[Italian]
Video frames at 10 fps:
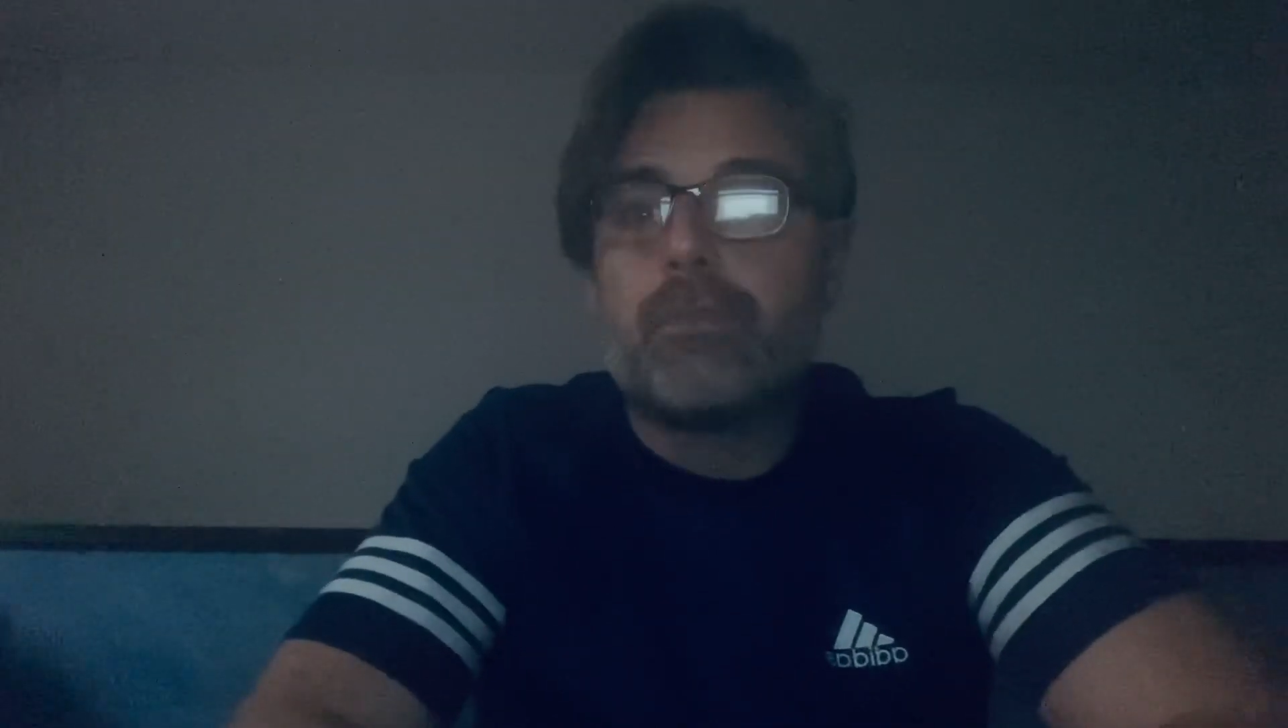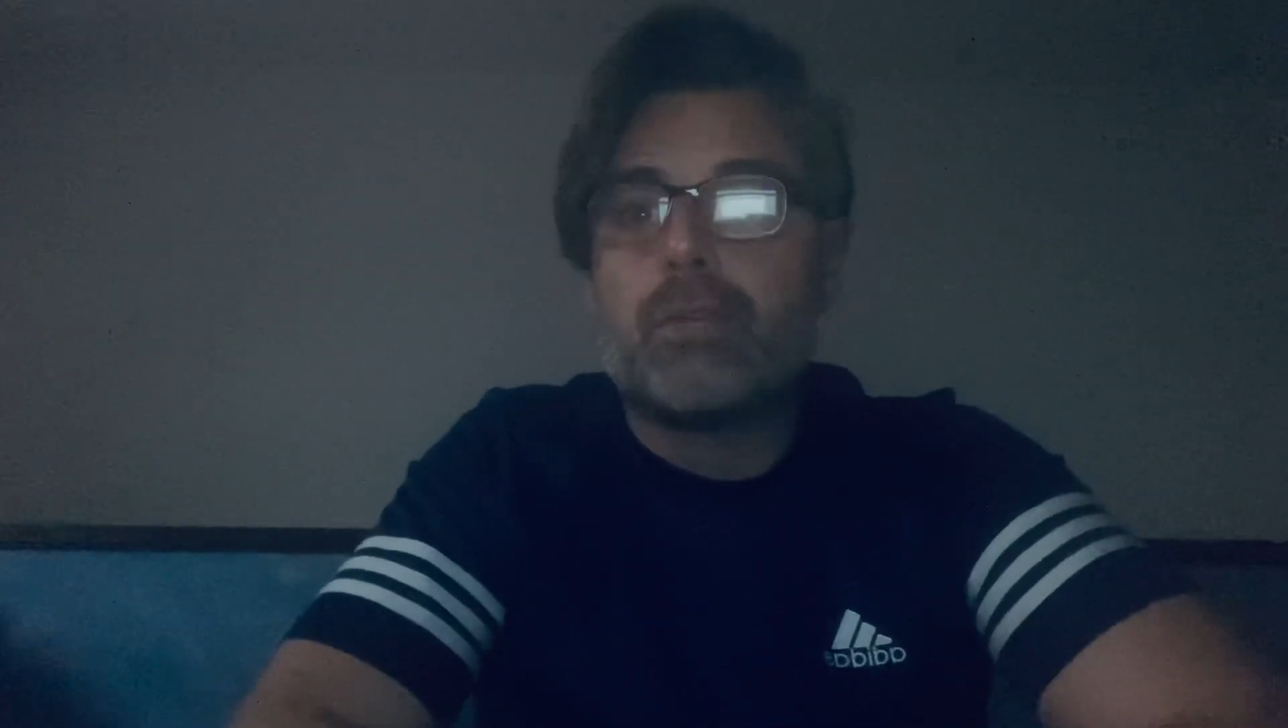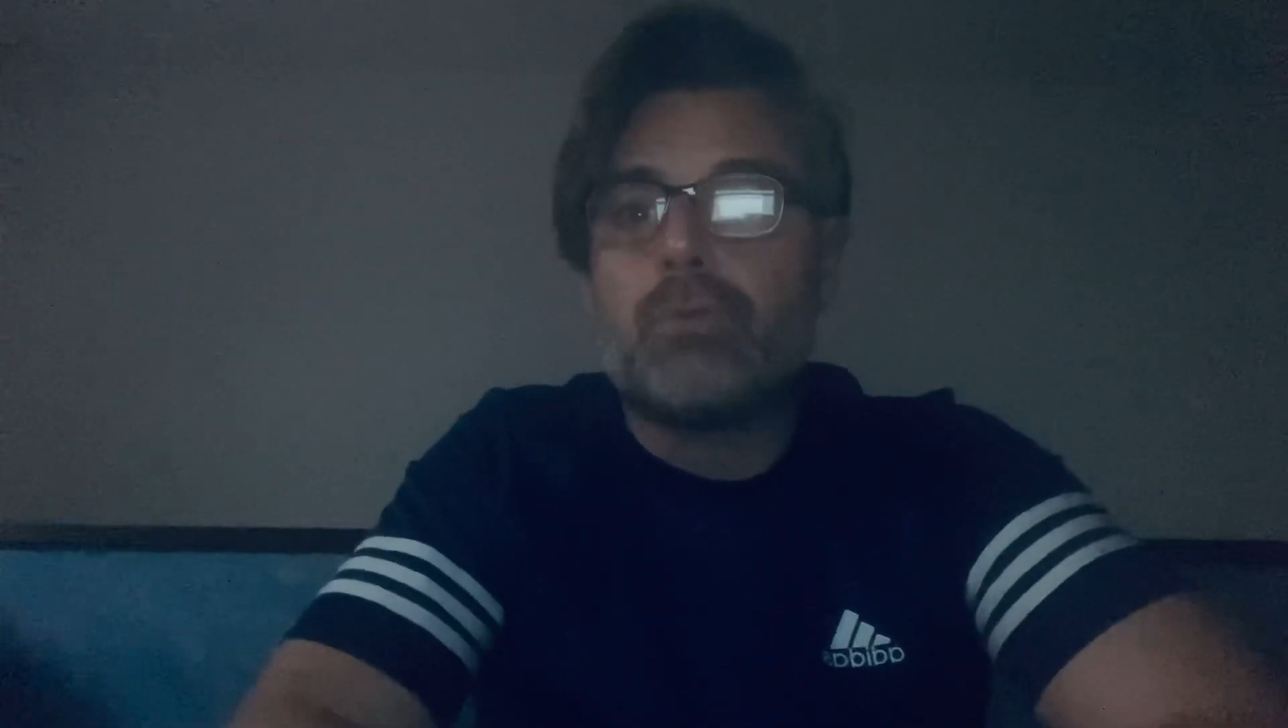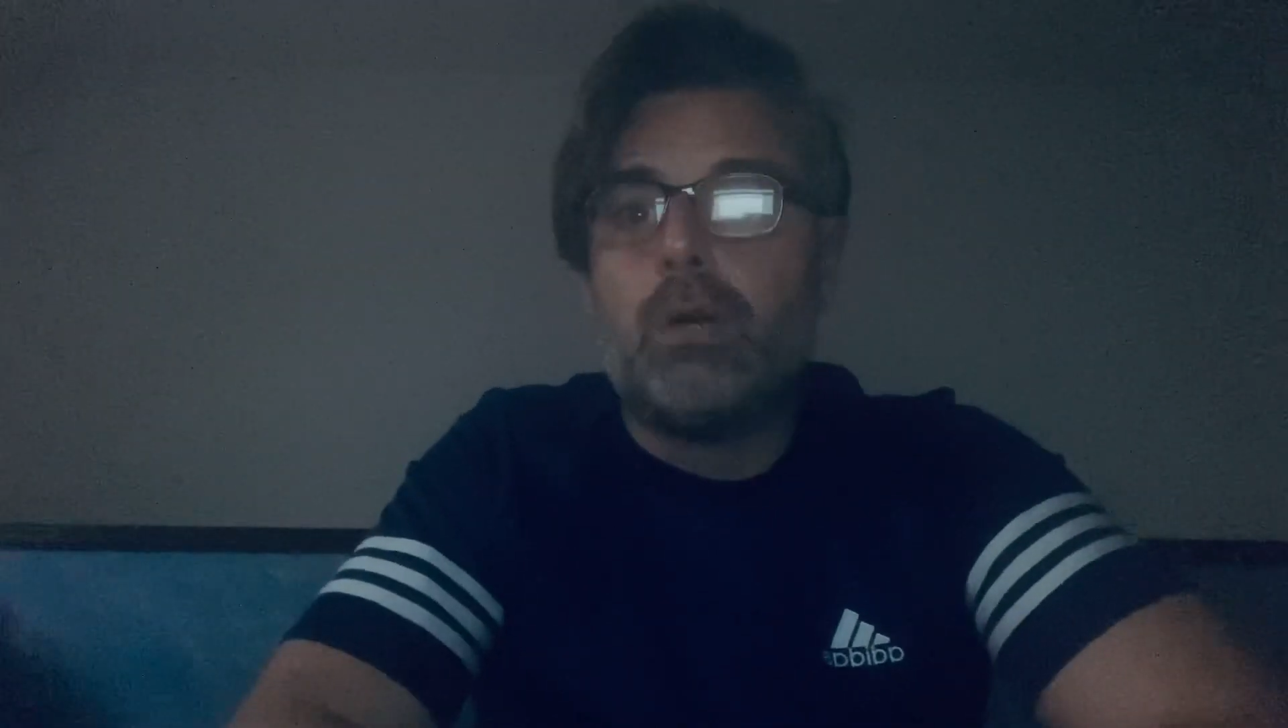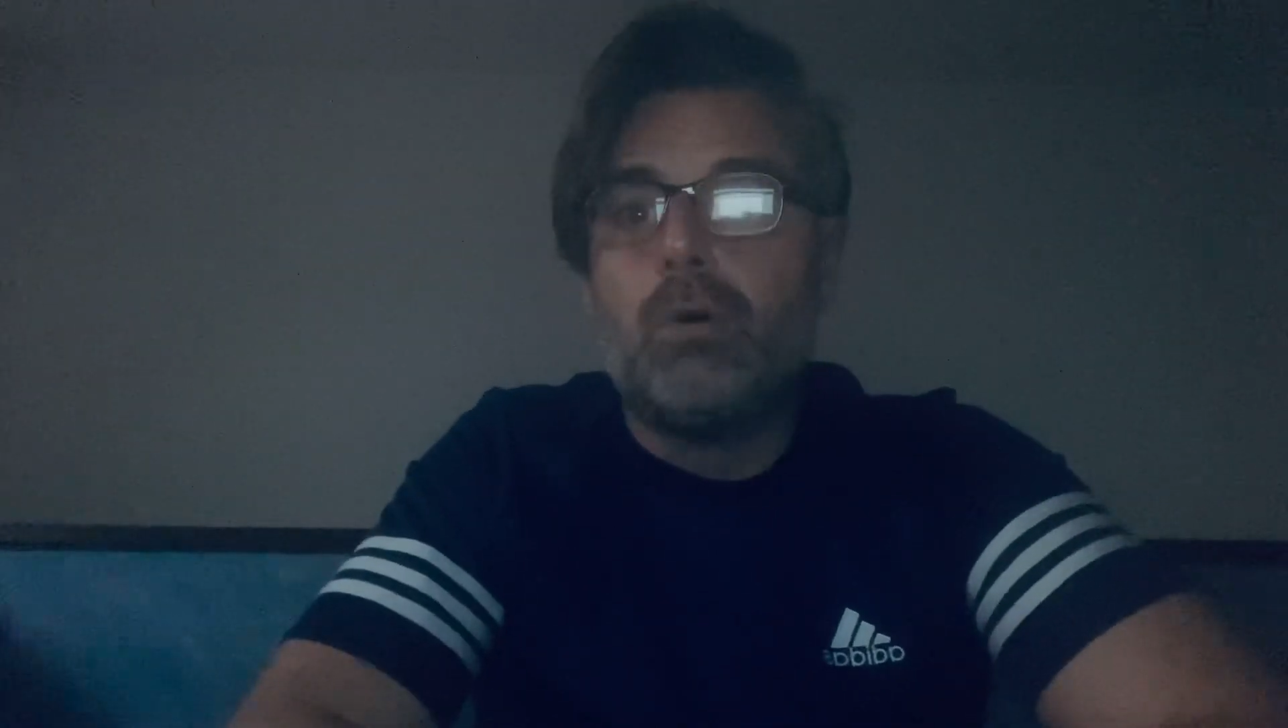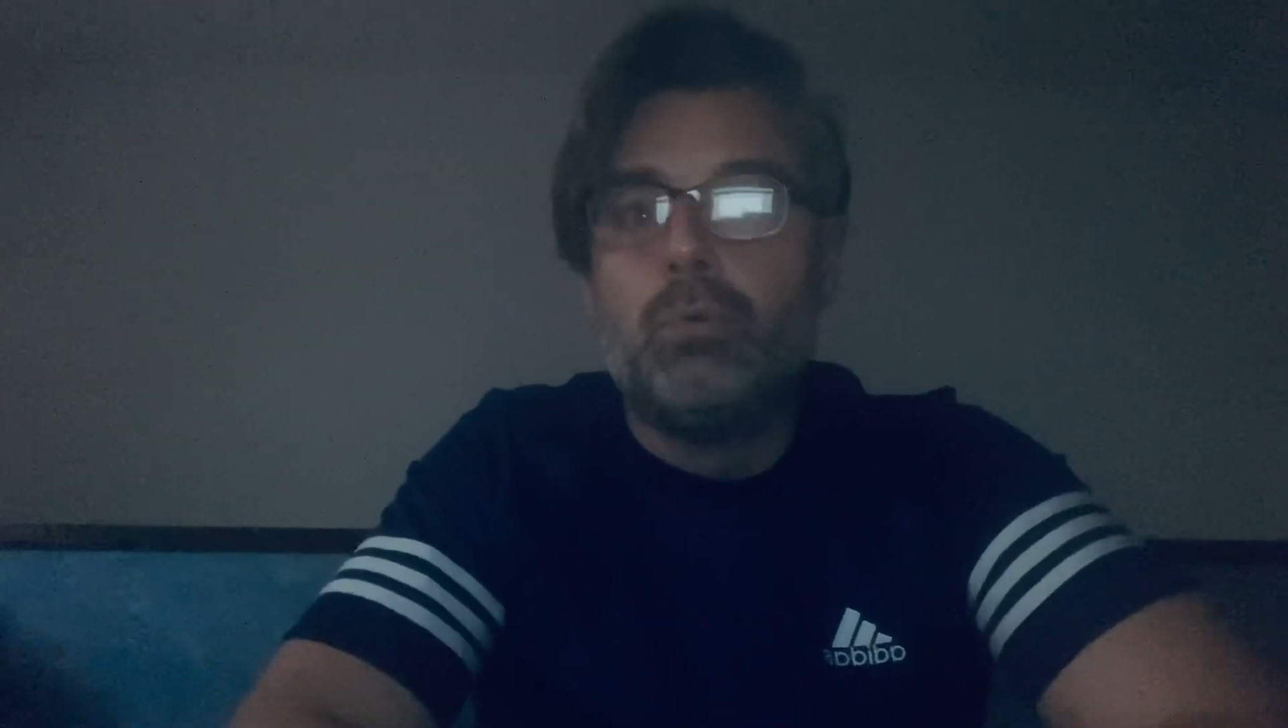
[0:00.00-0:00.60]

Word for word: Sassuolo